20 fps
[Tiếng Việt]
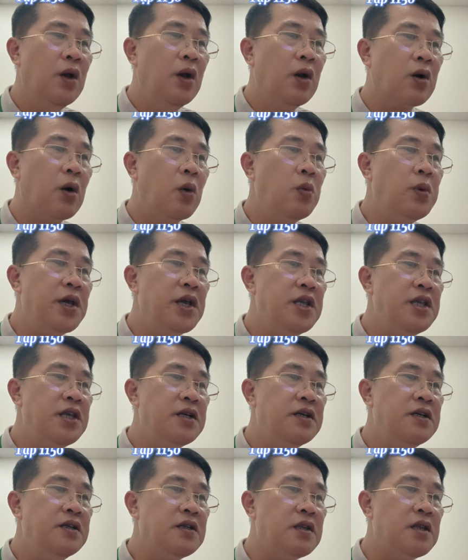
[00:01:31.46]
Cũng y
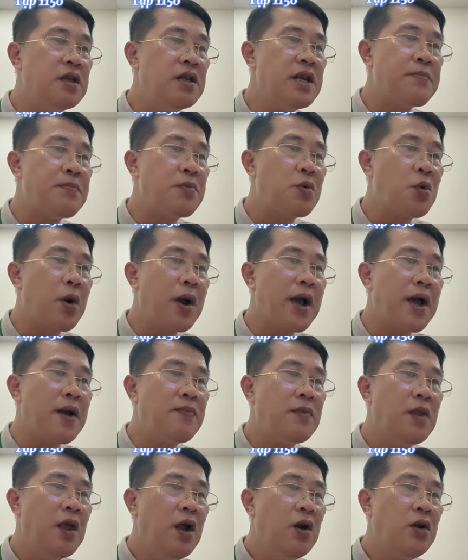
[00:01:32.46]
như những năm qua,
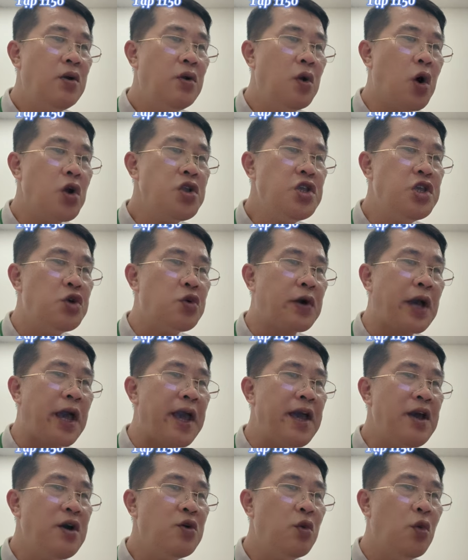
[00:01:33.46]
luôn có nhiều
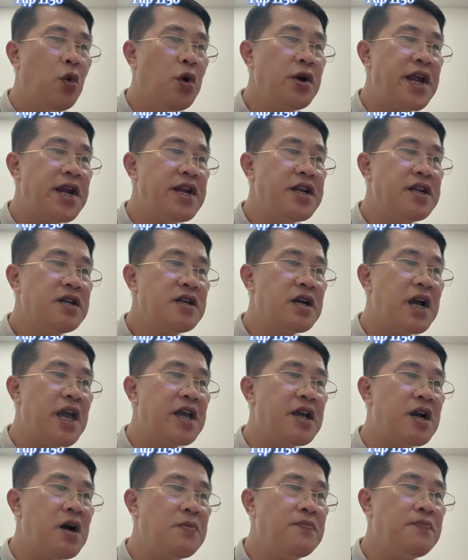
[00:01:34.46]
kẻ muốn đến ngây
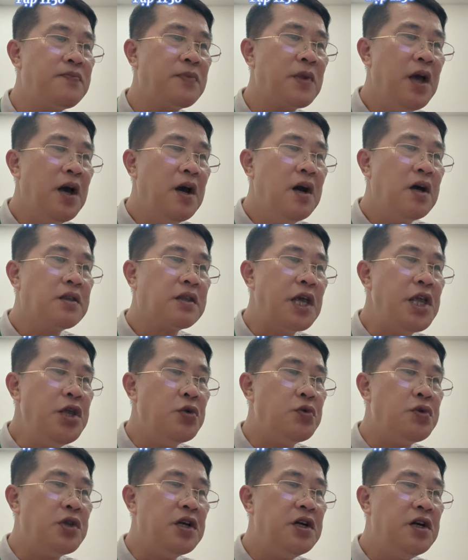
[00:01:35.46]
ngốc. Thí dụ
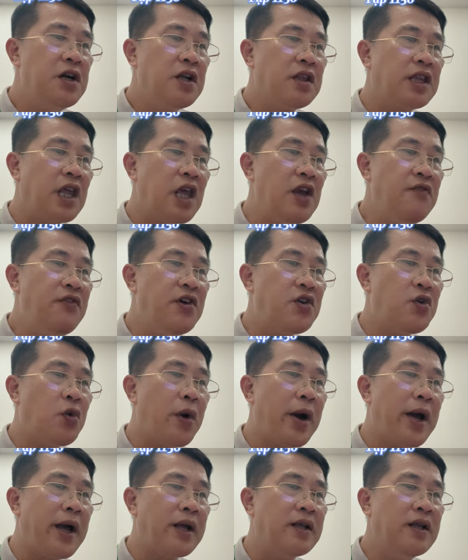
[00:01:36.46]
như Tía Vân
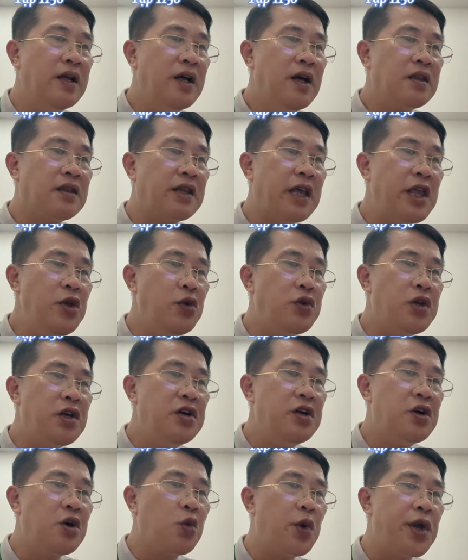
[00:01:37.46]
Hoàng, thí dụ
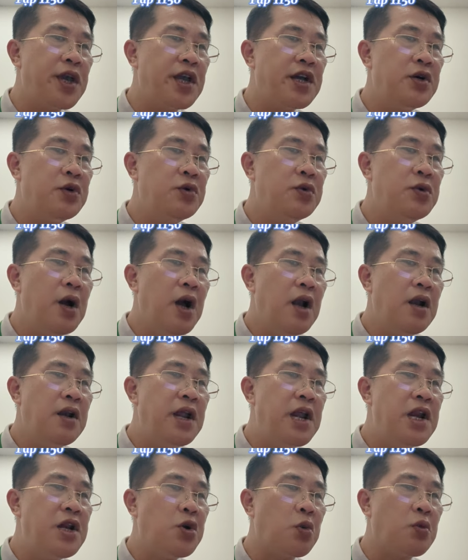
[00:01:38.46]
như quỳ Ngô,
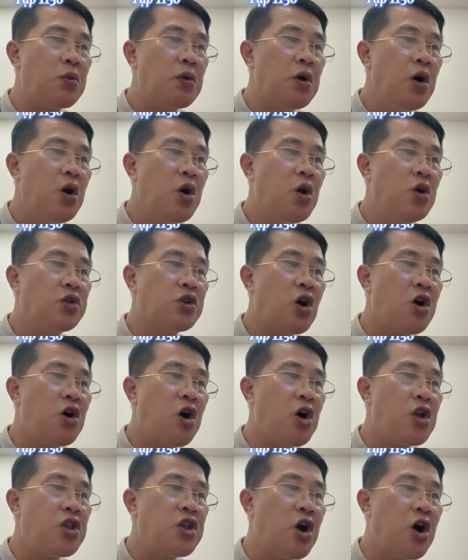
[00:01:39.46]
liên tục hô to
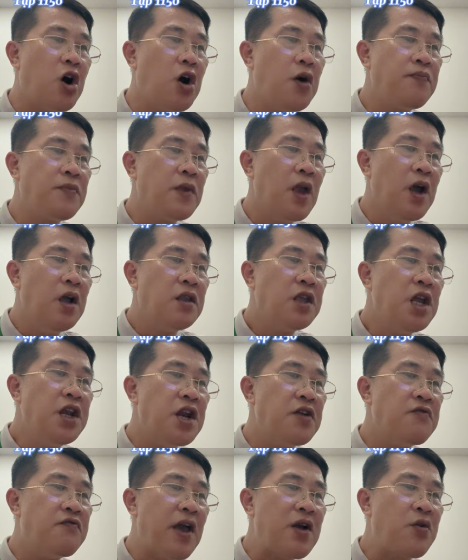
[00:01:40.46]
gọi nhỏ, nhất
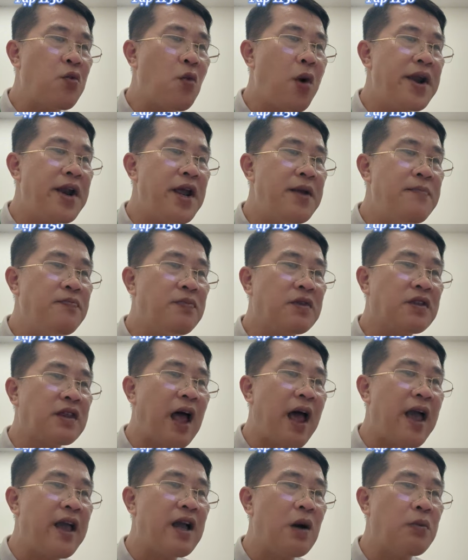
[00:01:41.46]
định phải qua đêm
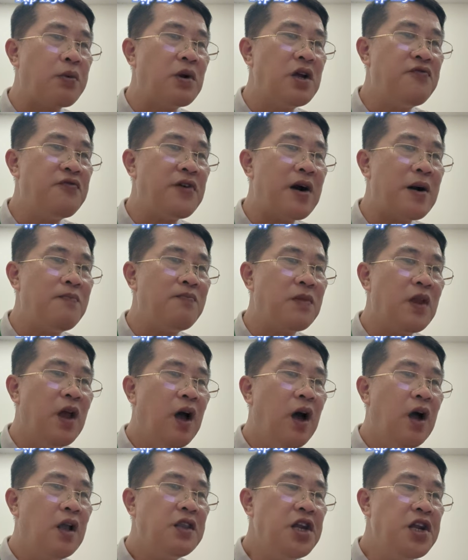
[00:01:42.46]
tại Ngọc Đức Phong,
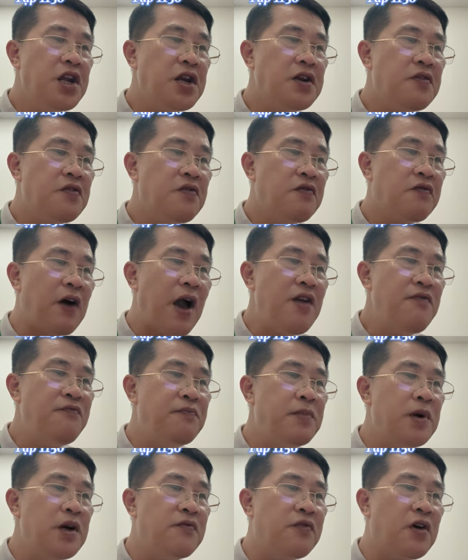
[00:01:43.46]
nhất định phải
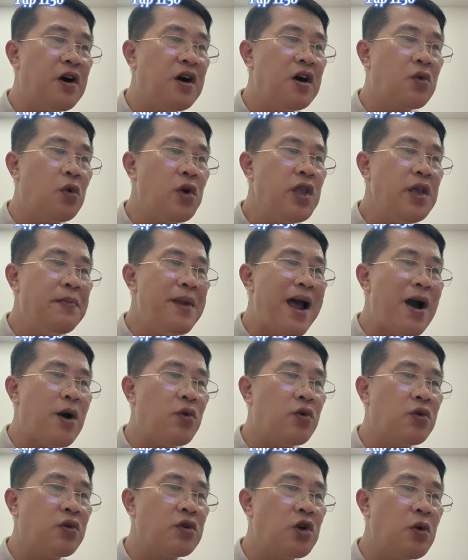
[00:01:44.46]
mượn vợ của Diệp
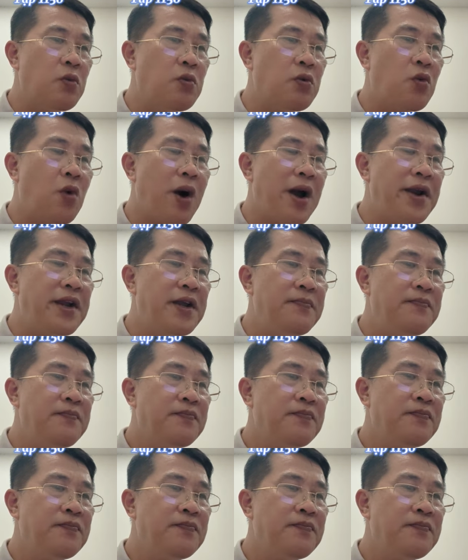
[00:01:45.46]
Đào dùng qua đêm.